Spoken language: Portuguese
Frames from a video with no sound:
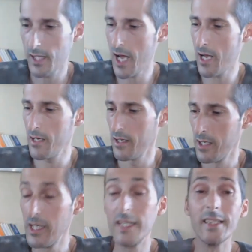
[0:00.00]
tá?
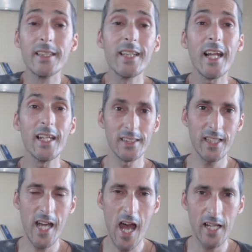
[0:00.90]

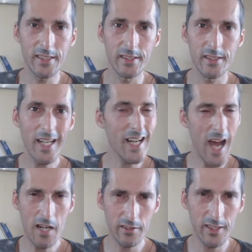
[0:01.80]
Três reais. É
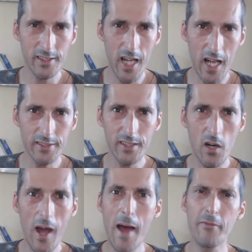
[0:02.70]
caro três reais?
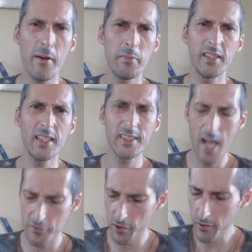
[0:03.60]
Não, ah, mas três
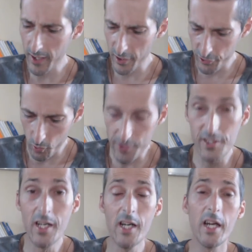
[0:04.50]
reais isso aí não é grande
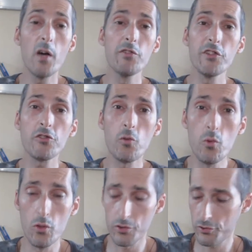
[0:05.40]
coisa. É o
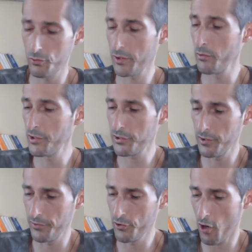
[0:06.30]
discurso que o
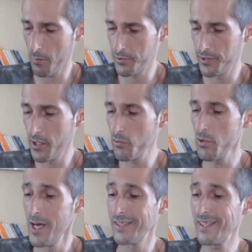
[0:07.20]
Steve Jobs
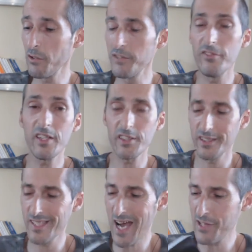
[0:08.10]
deu na
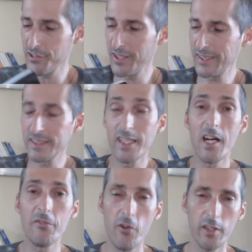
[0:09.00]
Universidade de
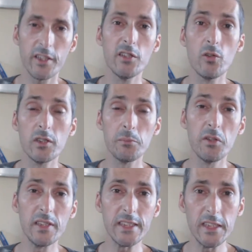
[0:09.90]
Stanford em
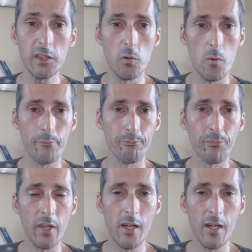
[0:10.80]
2005